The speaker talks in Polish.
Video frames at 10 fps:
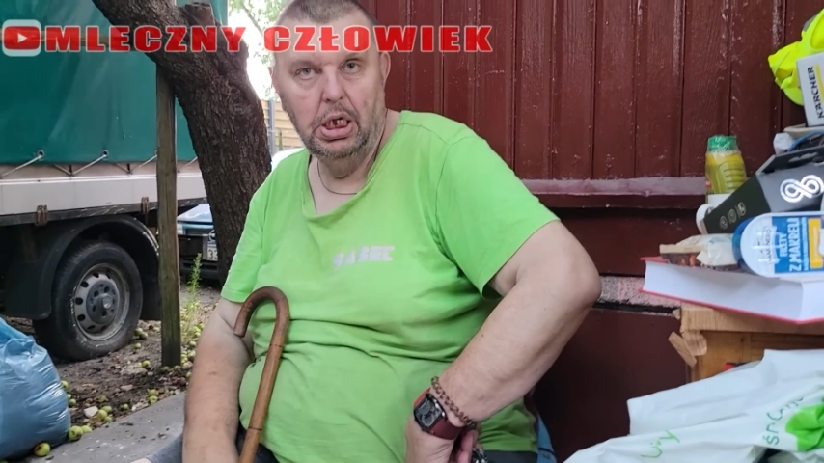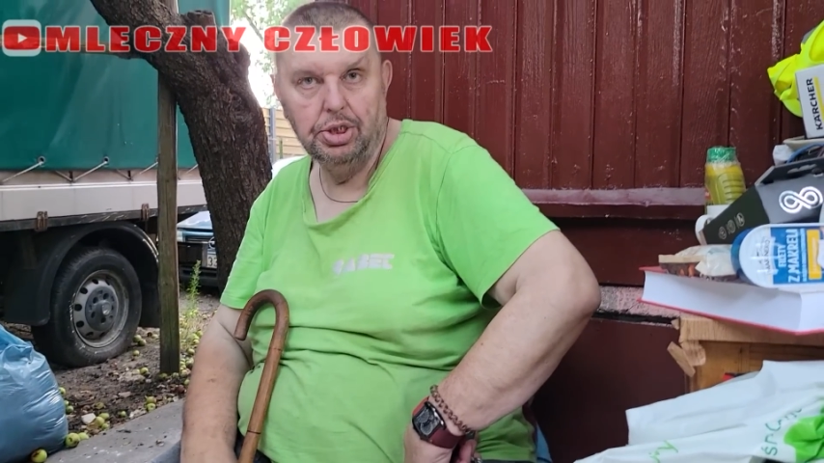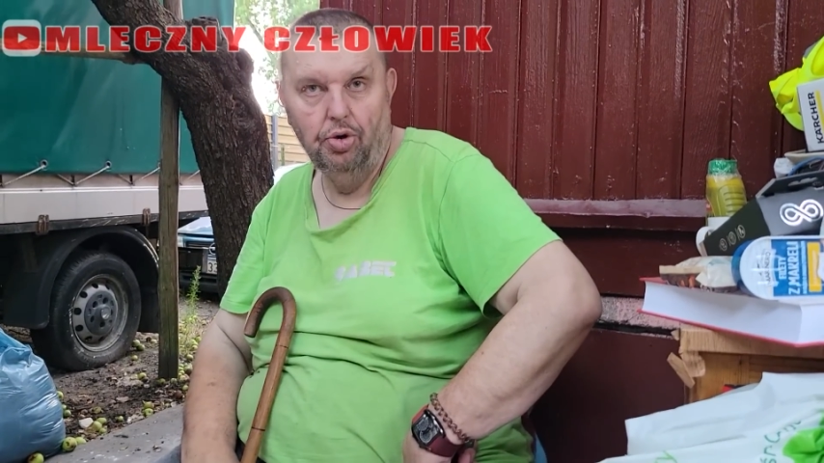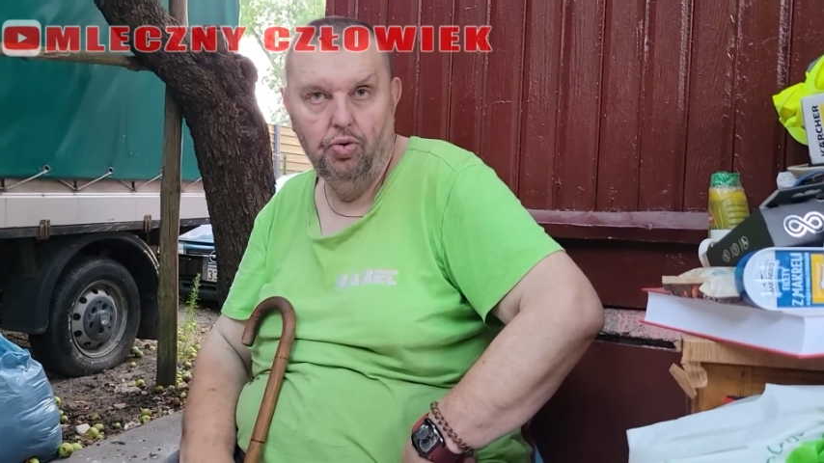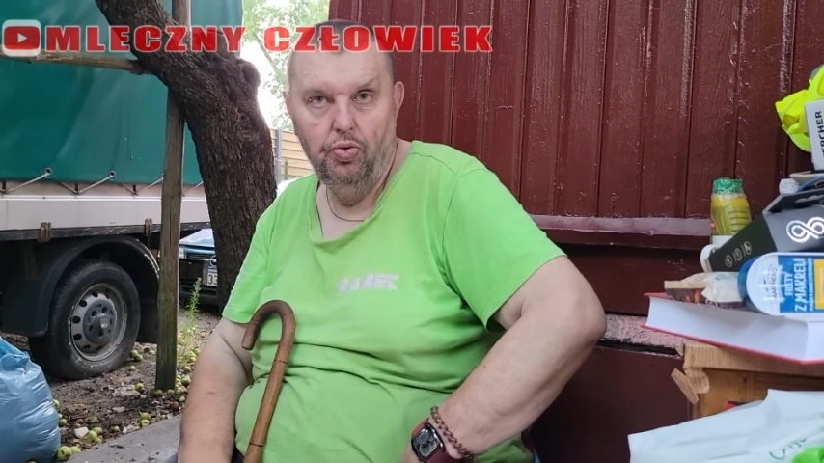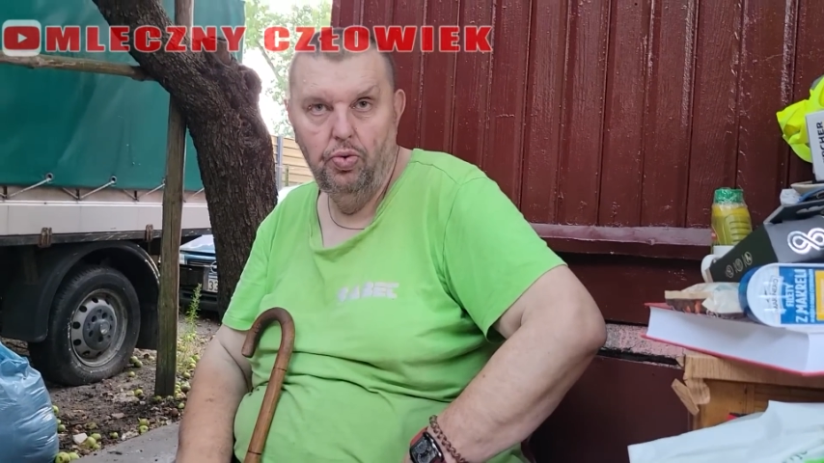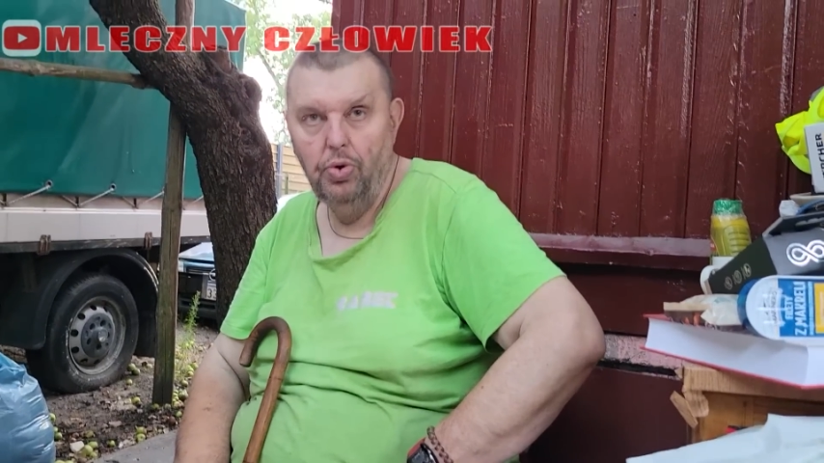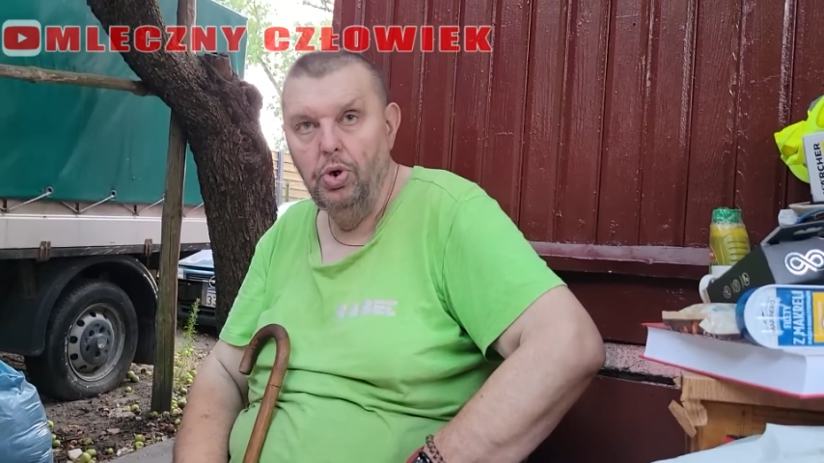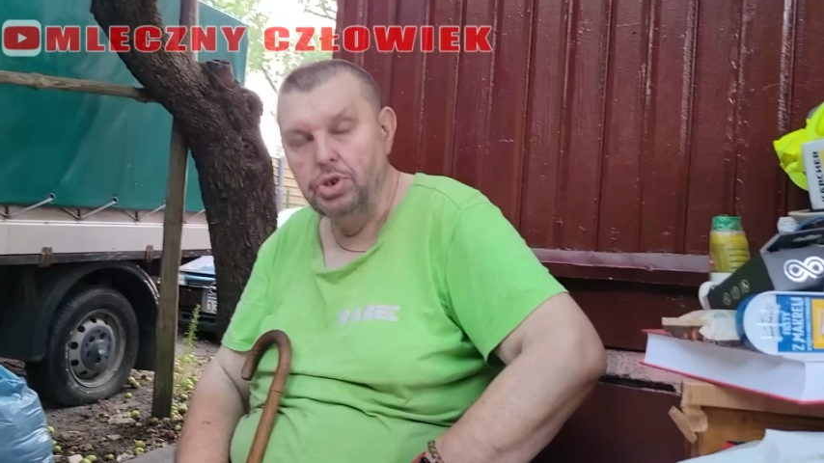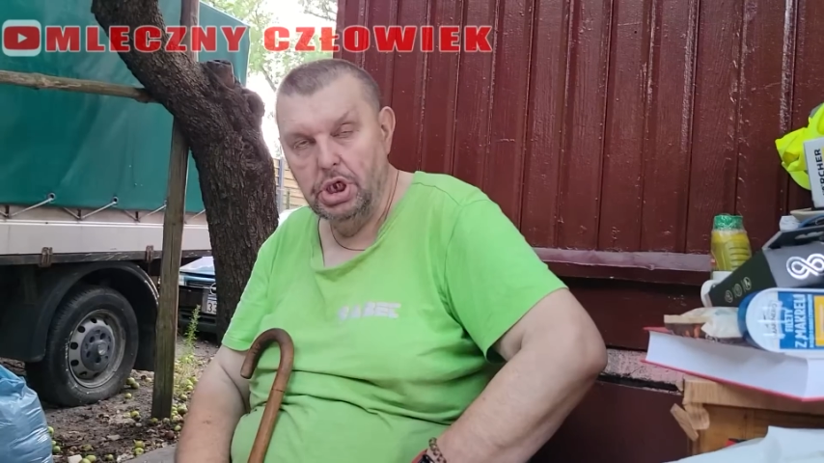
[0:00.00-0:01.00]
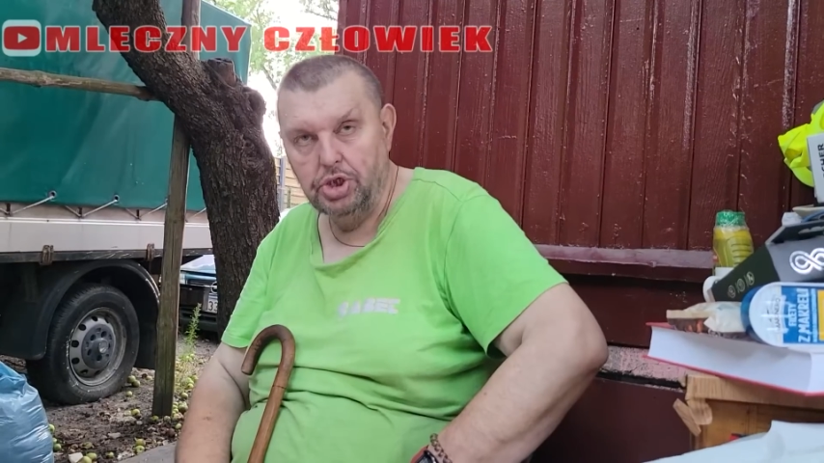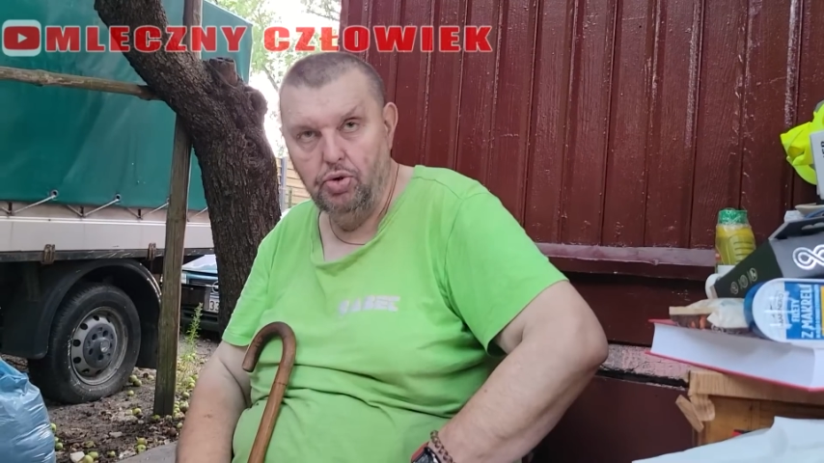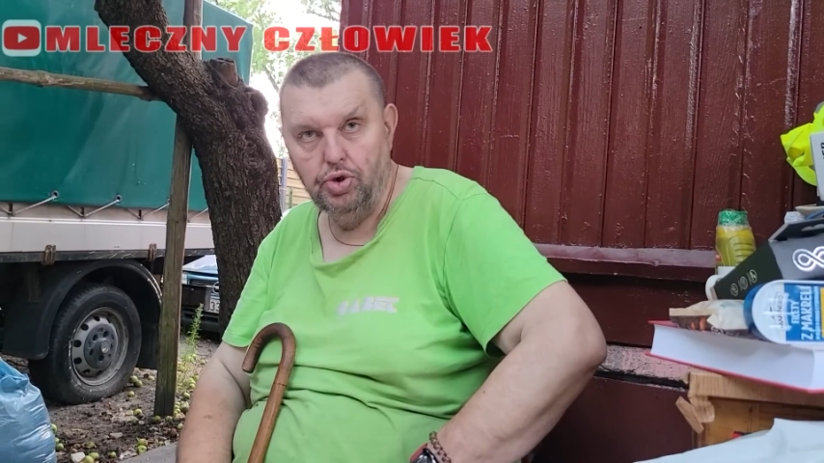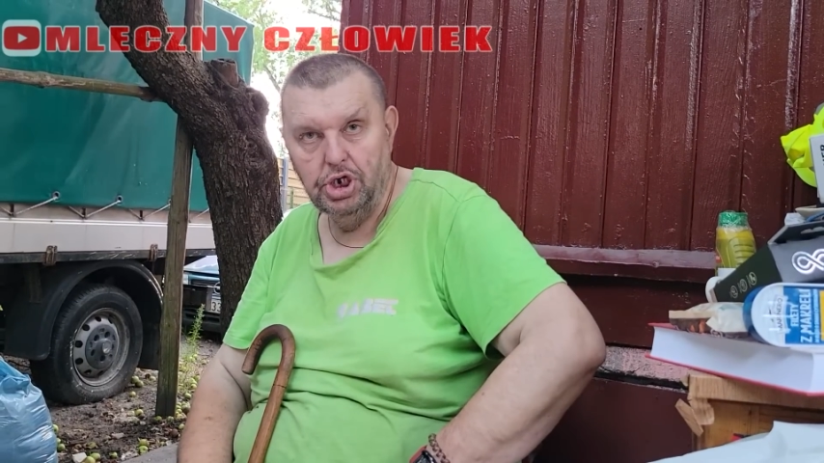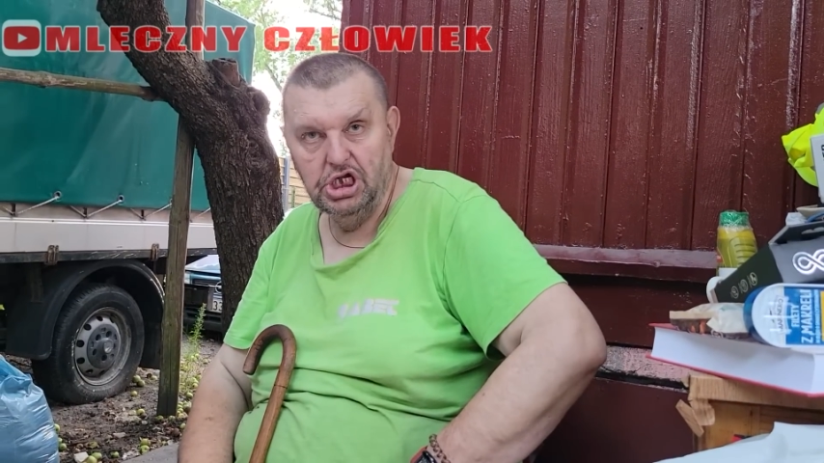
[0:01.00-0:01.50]
tą, na
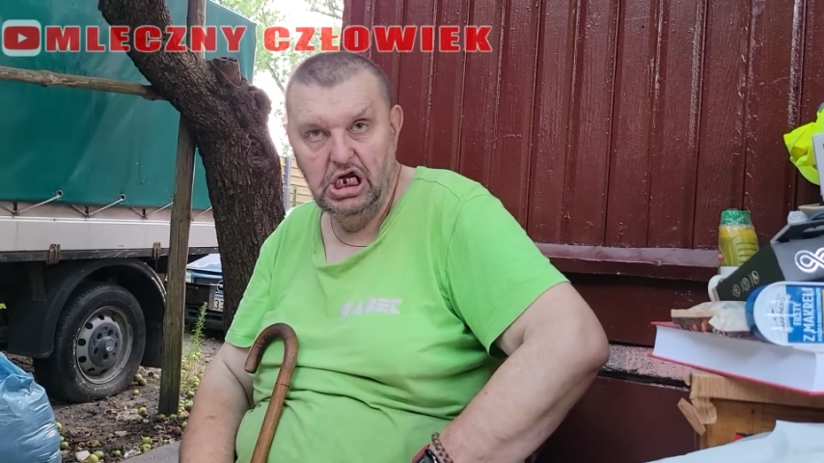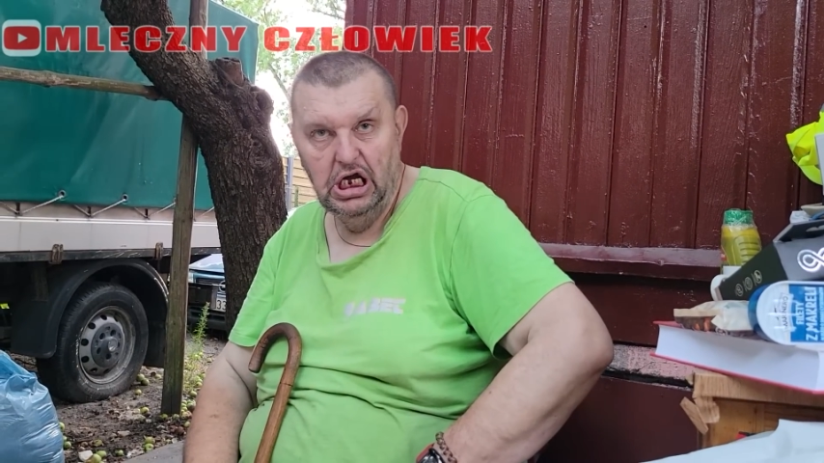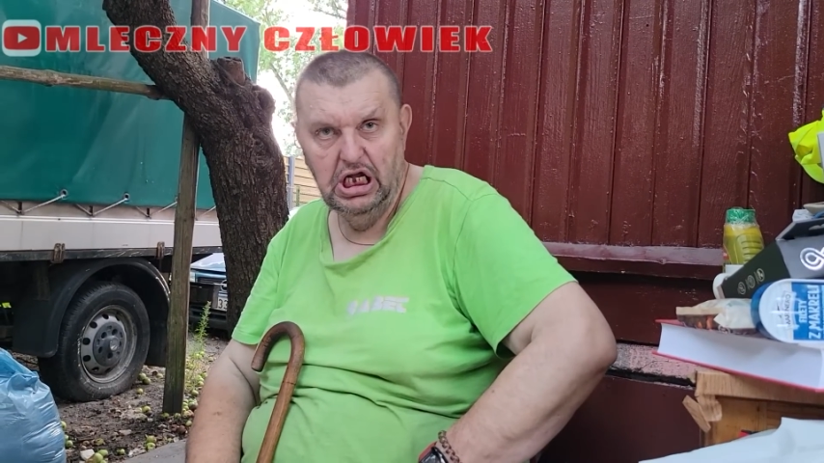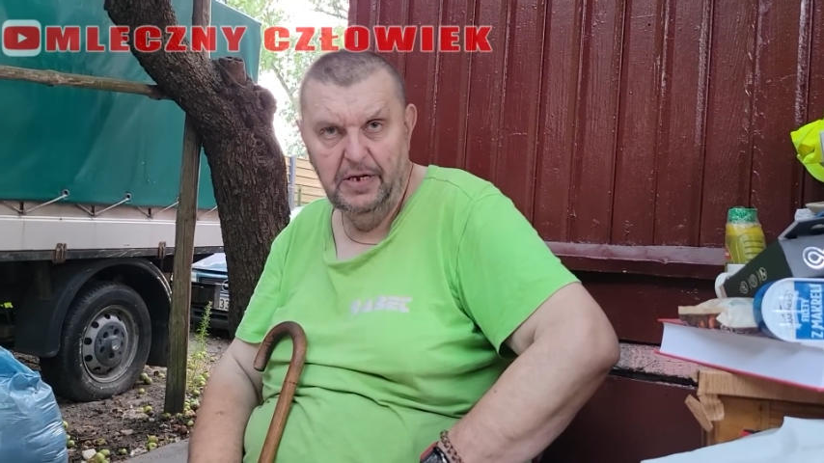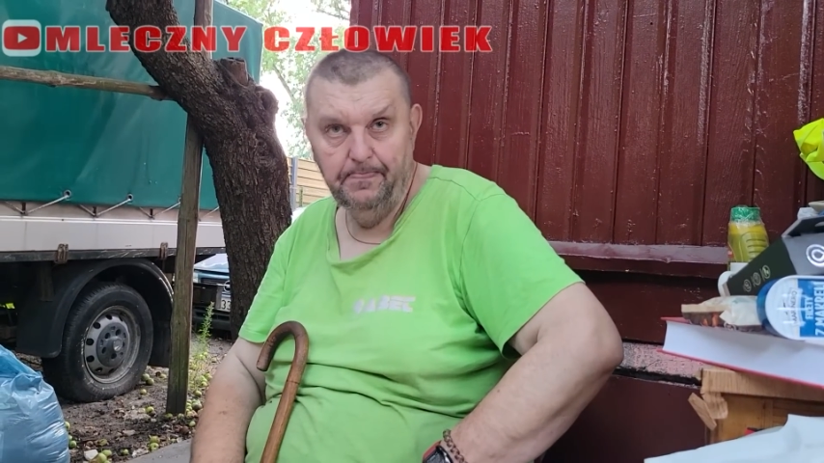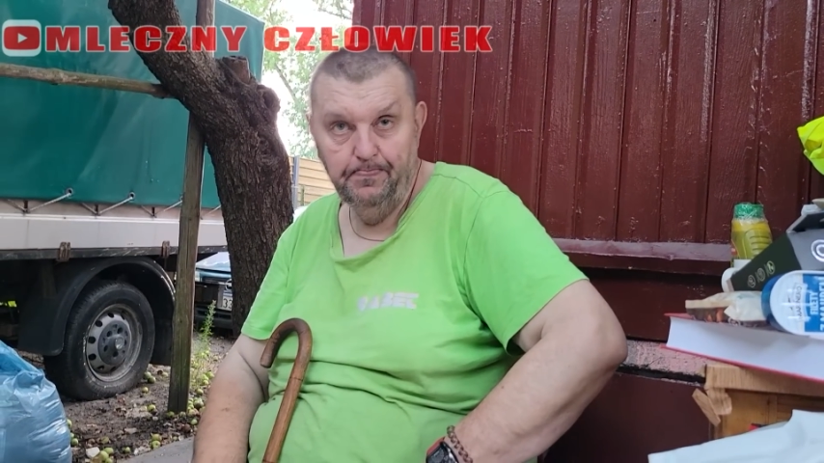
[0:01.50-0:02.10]
trójkę Dianę.